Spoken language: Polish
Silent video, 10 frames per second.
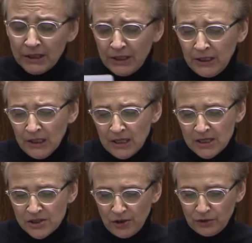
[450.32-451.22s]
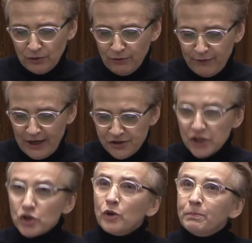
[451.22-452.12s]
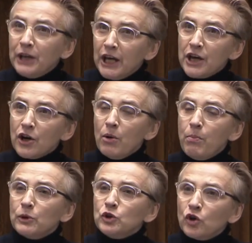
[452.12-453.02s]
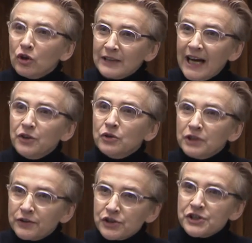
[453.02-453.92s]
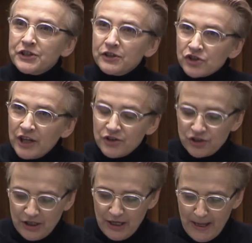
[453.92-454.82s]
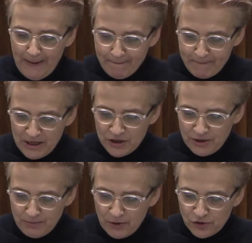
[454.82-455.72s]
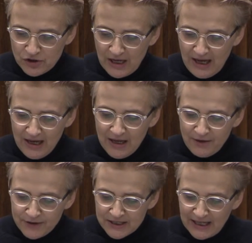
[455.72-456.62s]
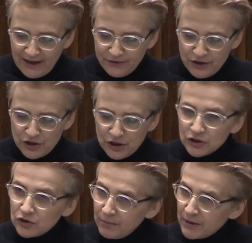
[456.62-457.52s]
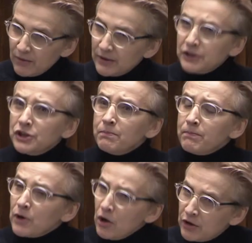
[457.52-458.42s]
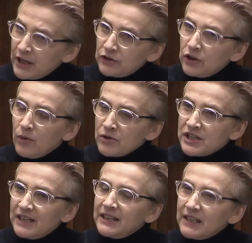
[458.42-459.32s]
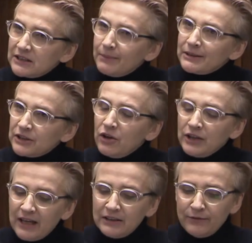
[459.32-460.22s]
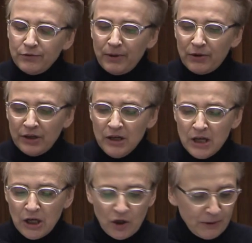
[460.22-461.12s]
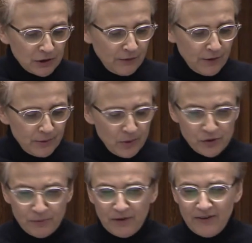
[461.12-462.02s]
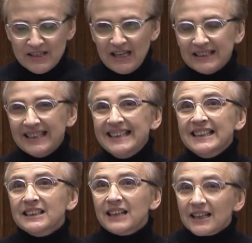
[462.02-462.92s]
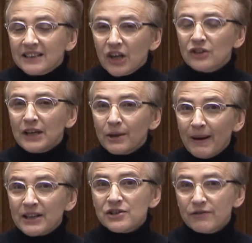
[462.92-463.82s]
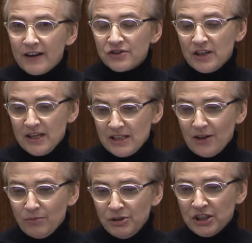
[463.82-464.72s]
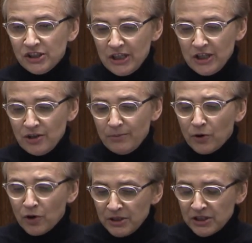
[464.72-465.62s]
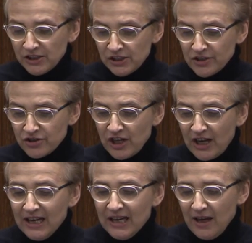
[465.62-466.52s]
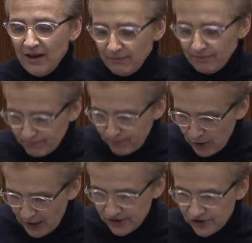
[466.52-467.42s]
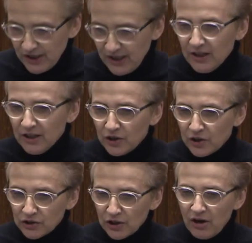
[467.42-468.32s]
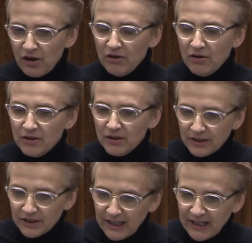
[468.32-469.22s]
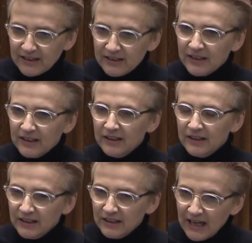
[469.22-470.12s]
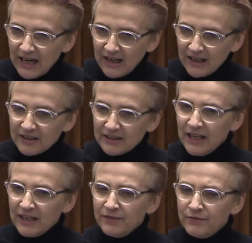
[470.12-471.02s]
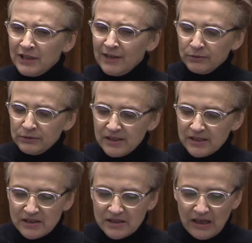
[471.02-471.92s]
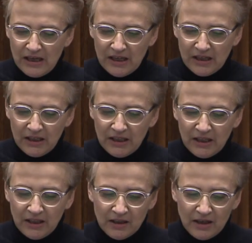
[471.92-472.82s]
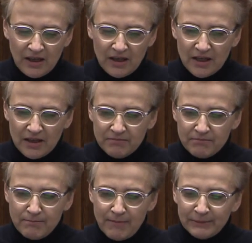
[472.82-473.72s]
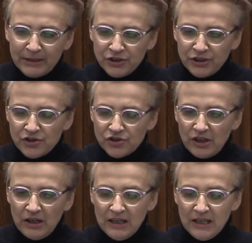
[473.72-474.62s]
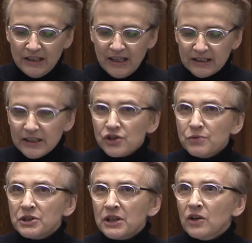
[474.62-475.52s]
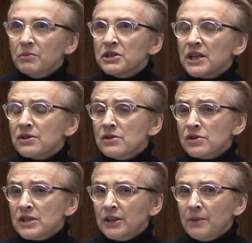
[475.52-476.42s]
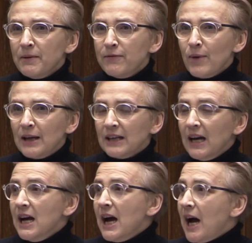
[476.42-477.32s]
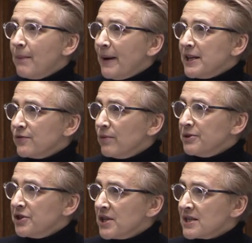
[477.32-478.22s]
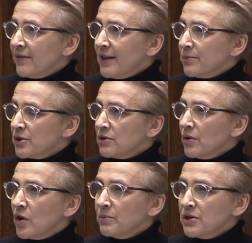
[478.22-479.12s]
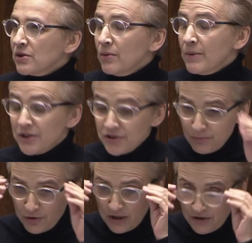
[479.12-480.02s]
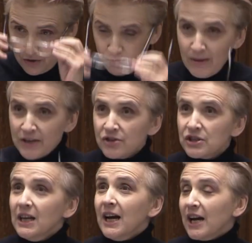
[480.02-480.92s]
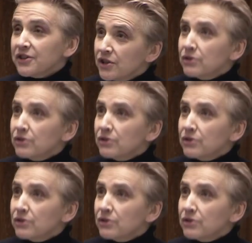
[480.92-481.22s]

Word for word: I sąd uważa, że dopiero po dokonaniu tych wszystkich rzeczy będzie można wystawić dobrą, znaczy konkretną ocenę na temat tego, jak te wybory kopertowe były przeprowadzane. Dlatego tak bardzo ważna jest ta komisja śledcza, bo komisja śledcza pokaże, kto kiedy, jak, jakie wydawał decyzje i e, mam nadzieję, że jak najszybciej ta komisja zostanie powołana, a Państwo będziecie stawali przed tą komisją i będziecie musieli się tłumaczyć. A ci,